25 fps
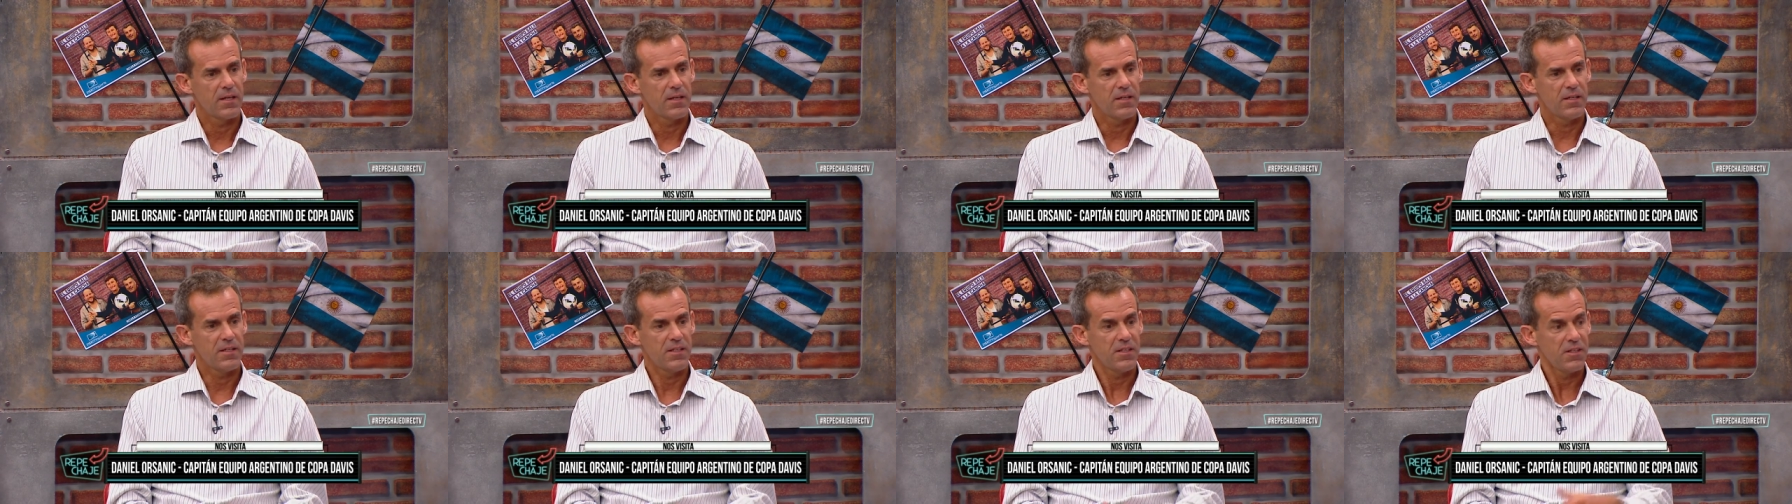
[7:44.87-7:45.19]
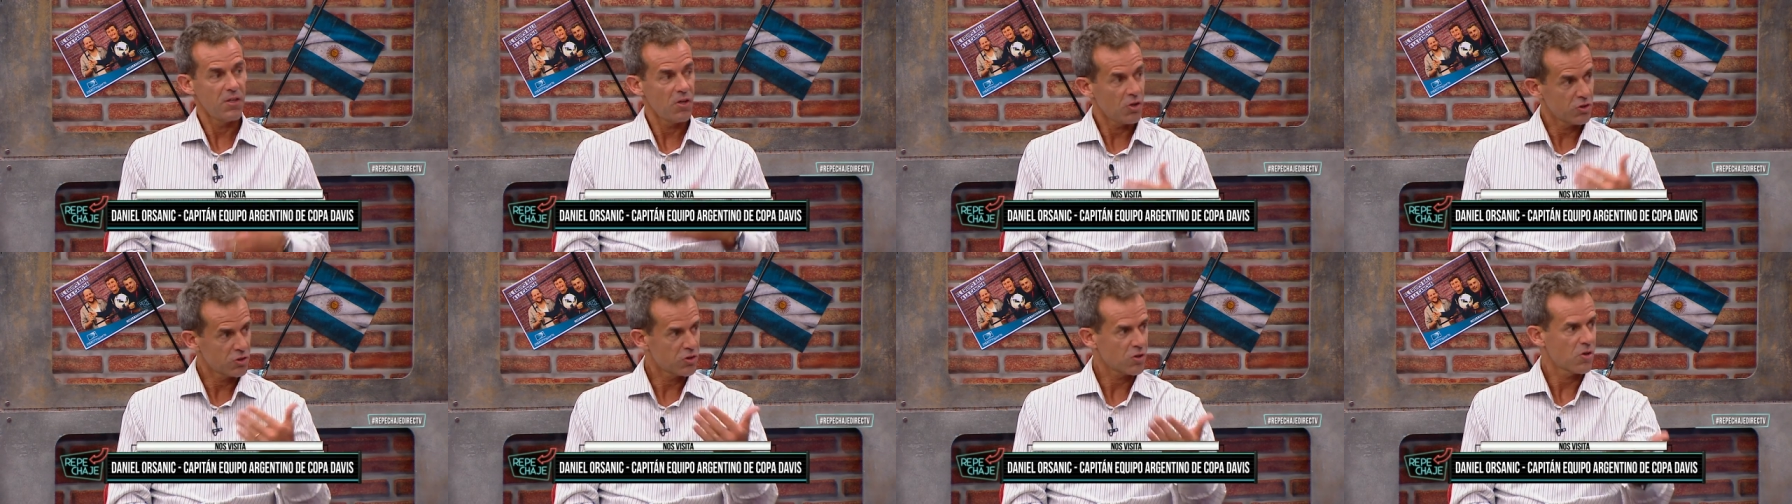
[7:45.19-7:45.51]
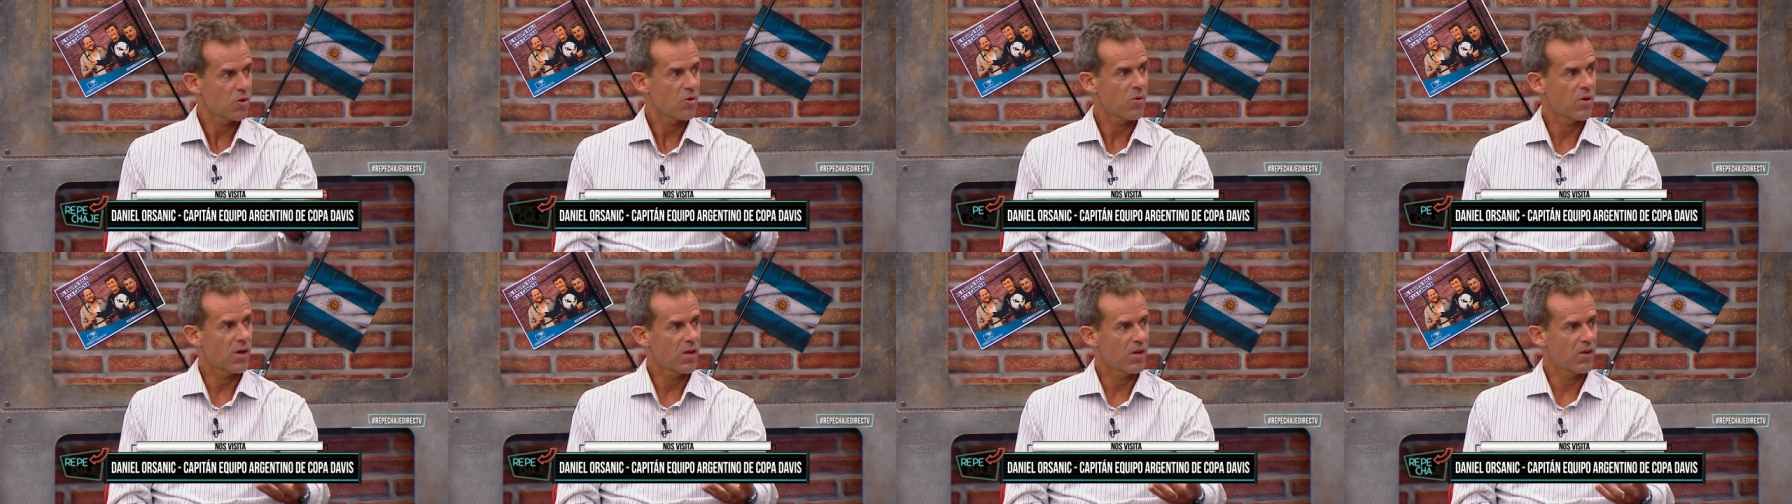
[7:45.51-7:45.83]
y de otros
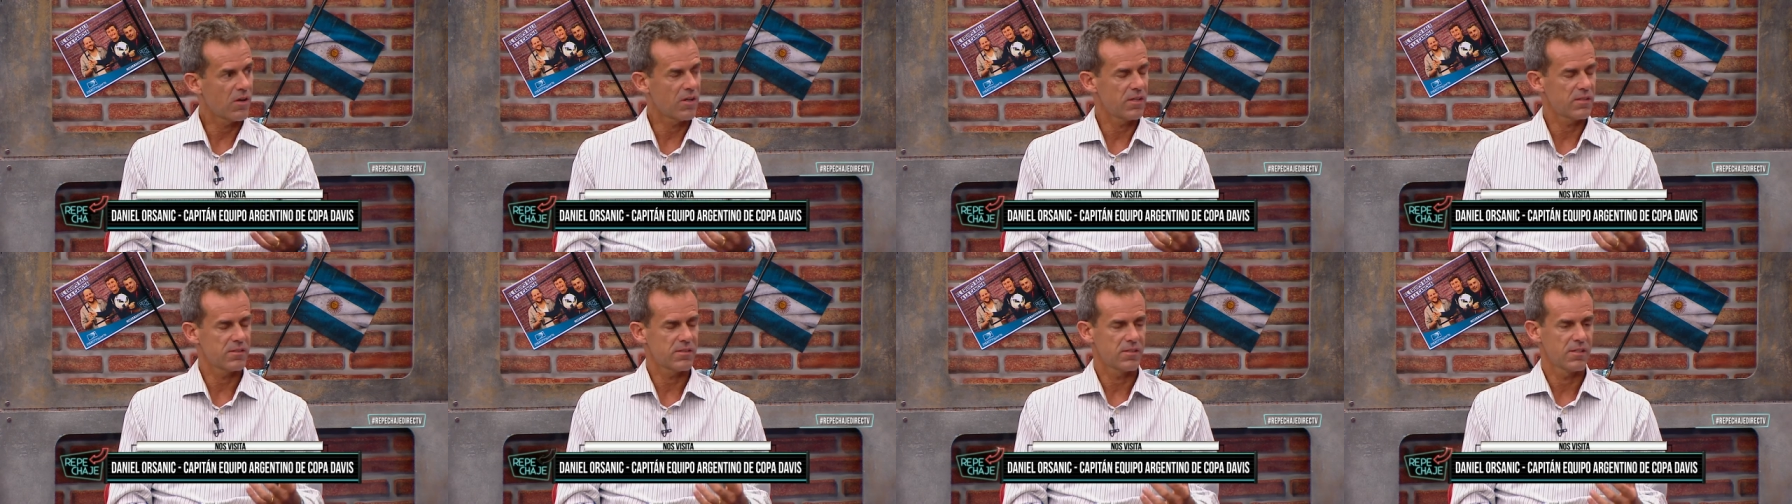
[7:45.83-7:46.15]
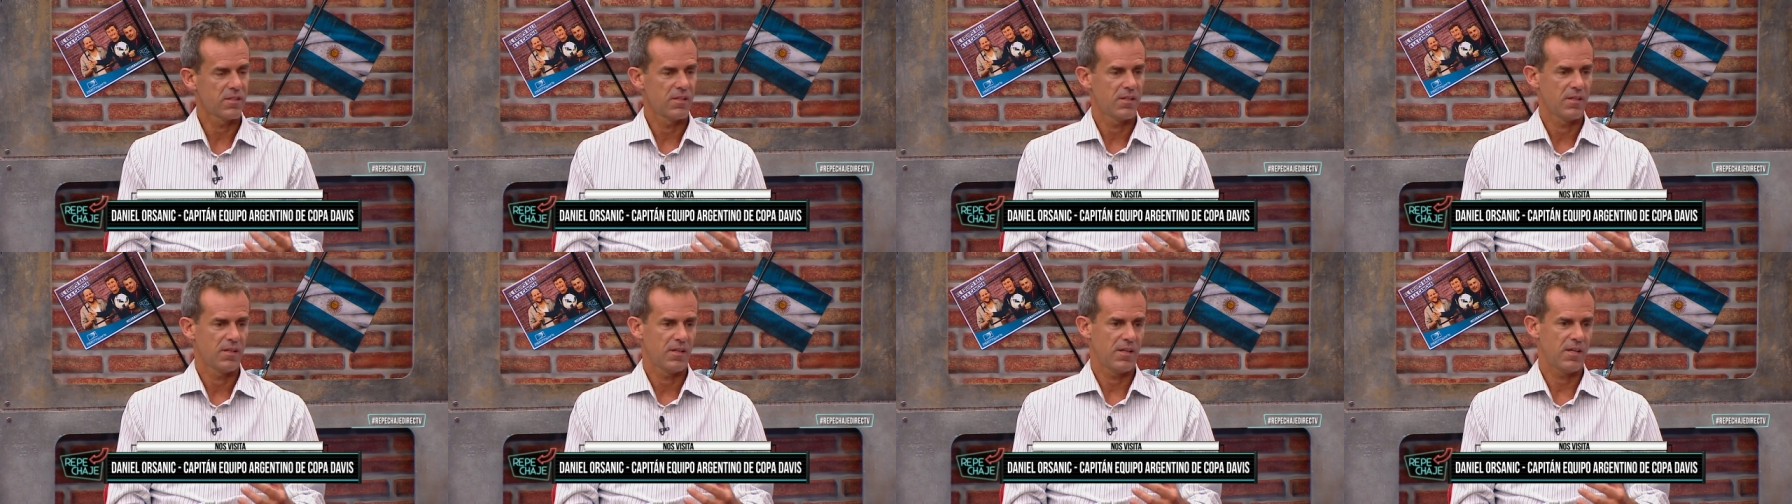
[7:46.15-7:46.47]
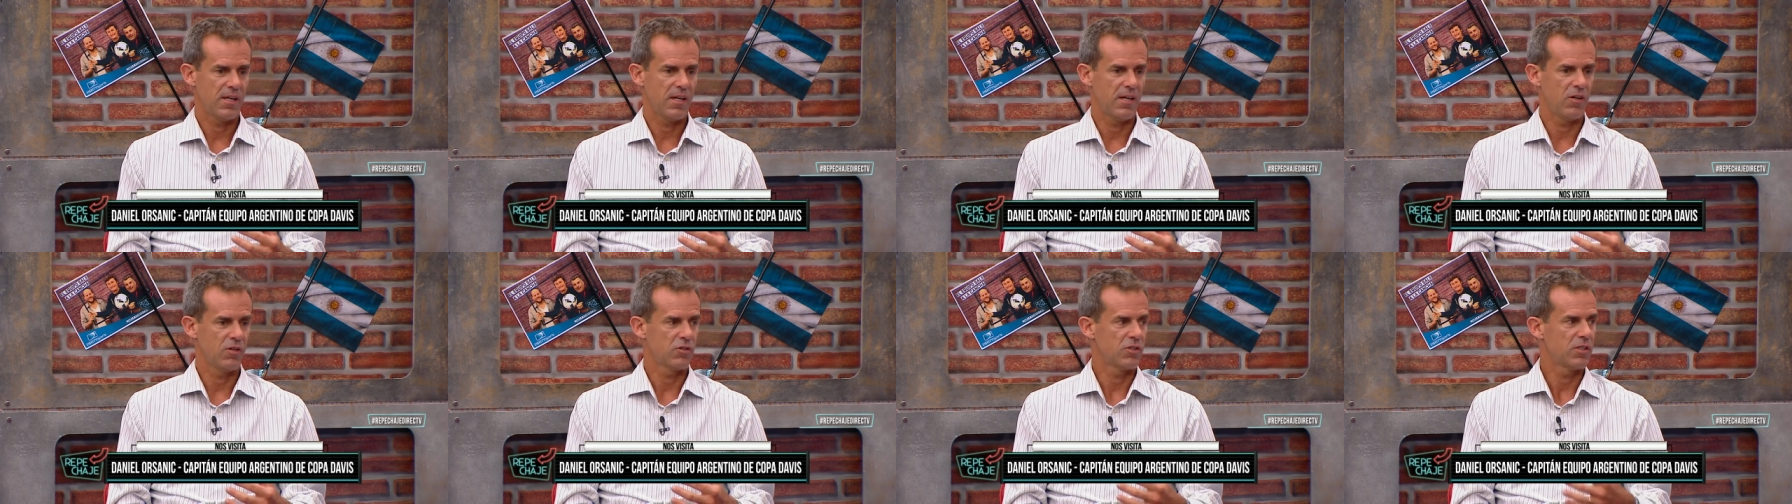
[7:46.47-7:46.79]
jugadores
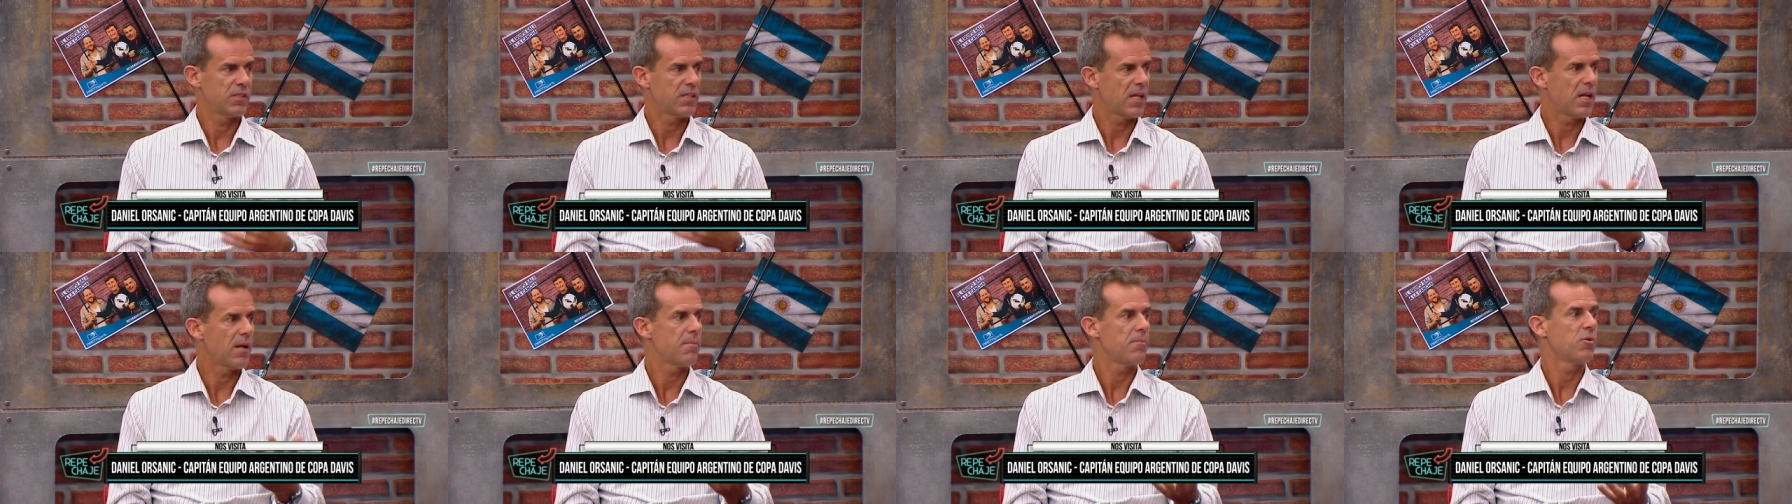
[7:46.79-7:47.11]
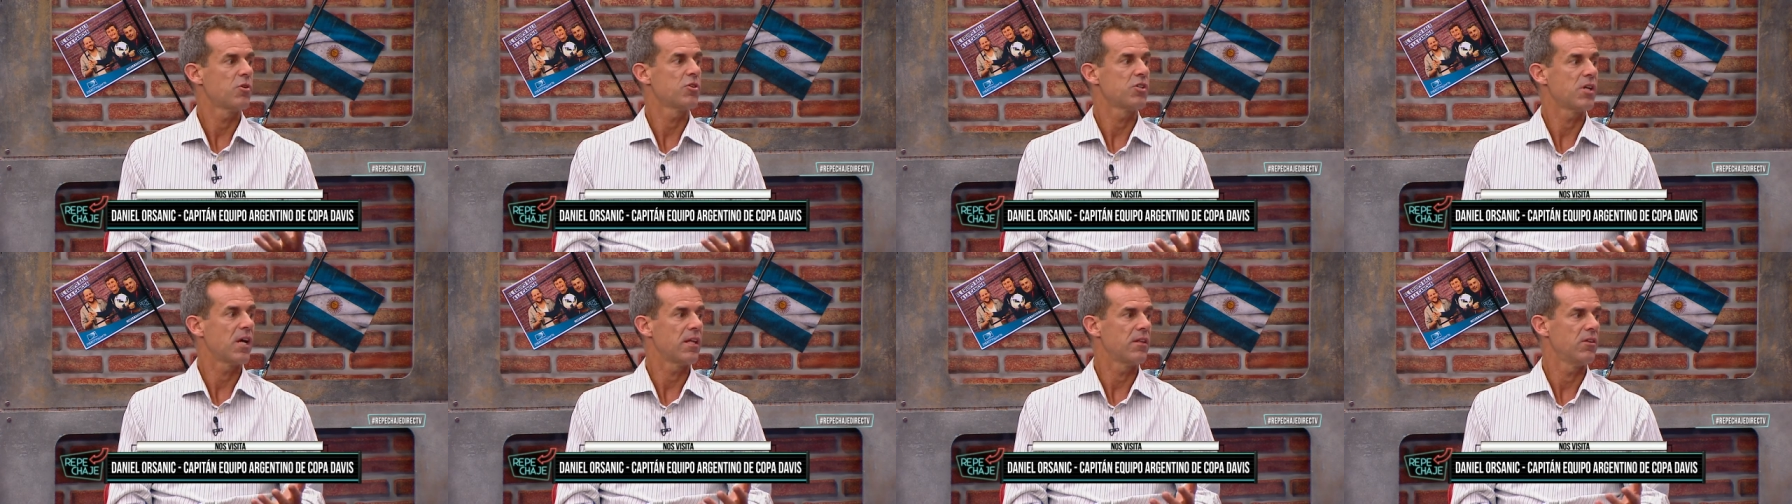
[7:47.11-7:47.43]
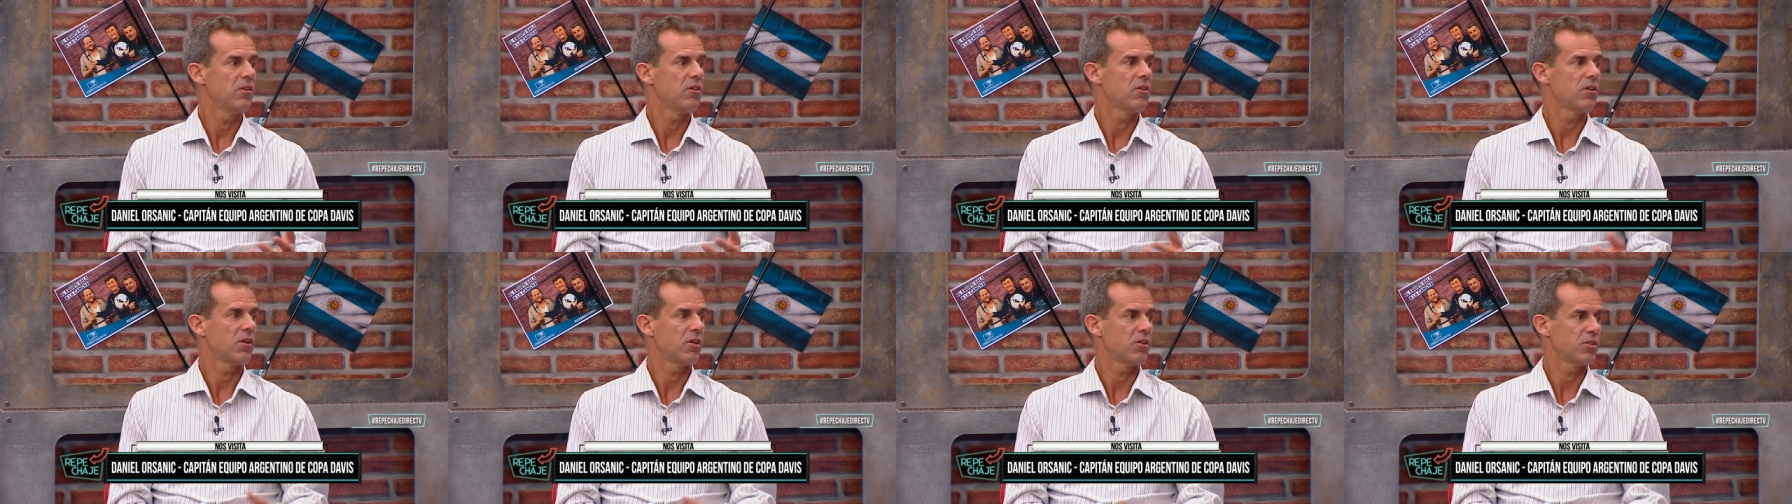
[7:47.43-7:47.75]
que los están
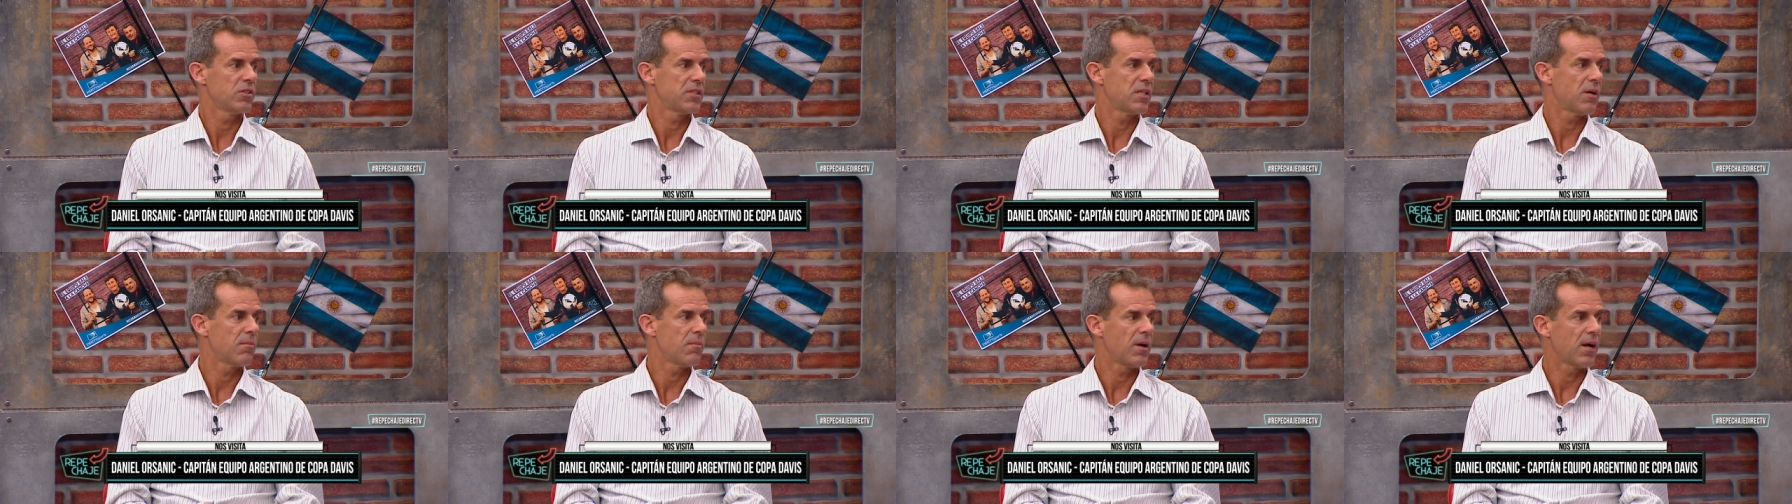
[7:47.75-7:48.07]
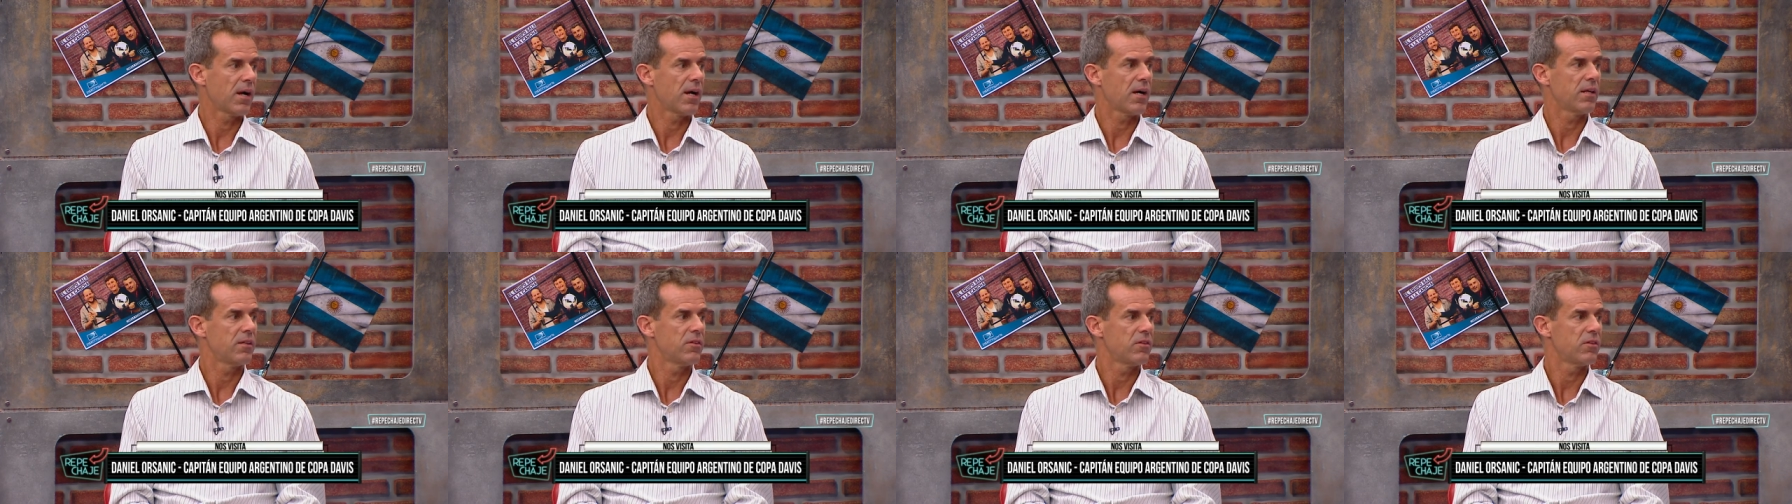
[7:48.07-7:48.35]
apoyando, que los están bancando.